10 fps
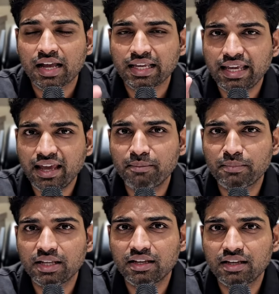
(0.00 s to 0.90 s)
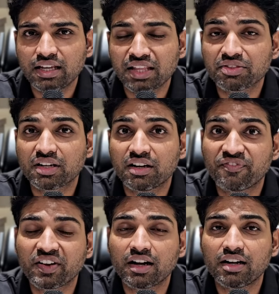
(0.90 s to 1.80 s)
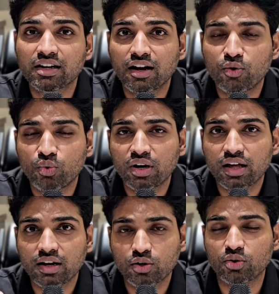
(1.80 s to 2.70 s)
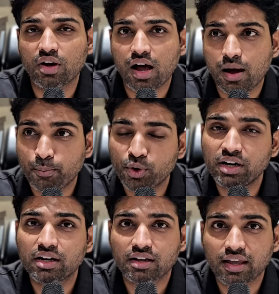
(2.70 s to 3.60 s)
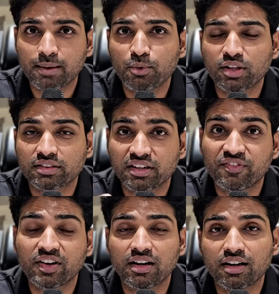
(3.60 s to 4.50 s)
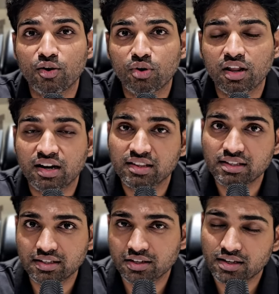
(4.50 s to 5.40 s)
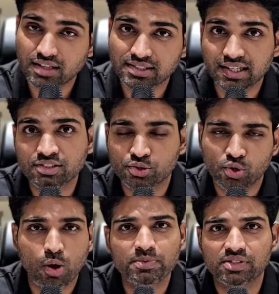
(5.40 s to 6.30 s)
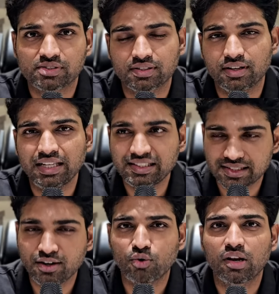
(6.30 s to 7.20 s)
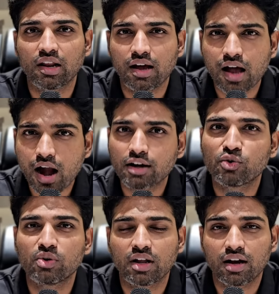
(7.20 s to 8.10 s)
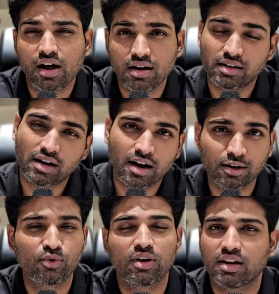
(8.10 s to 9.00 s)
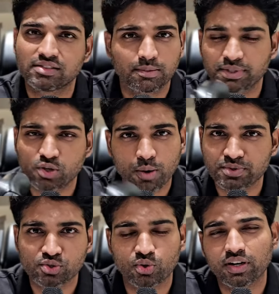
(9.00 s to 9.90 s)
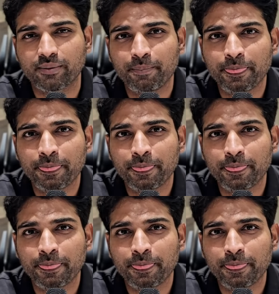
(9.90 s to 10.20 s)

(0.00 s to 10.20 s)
గేమ్ని ఎంత డిఫికల్ట్గా ఉండాలో ఆ అపోనెంట్ గేమ్లో ఎంత డిఫికల్ట్గా ఉండాలనేది అది సెలెక్ట్ చేసుకునే ఆప్షన్ ఇస్తుంది ఈజీగా ఉండాలా హార్డ్గా ఉండాలా అల్ట్రా హార్డ్గా ఉండాలని చెప్పేసి ఆప్షన్స్ ఉంటాయి